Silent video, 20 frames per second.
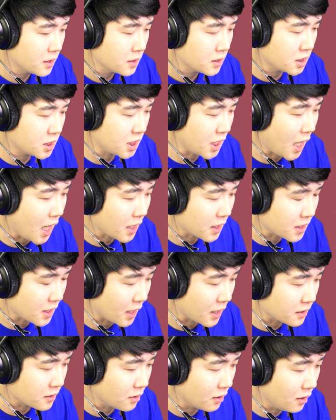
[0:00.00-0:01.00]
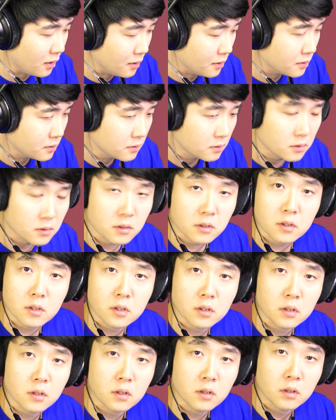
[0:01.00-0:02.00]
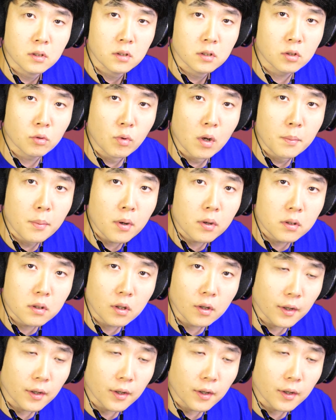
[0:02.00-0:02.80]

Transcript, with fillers: 치약이야 이거? 이걸 왜 먹은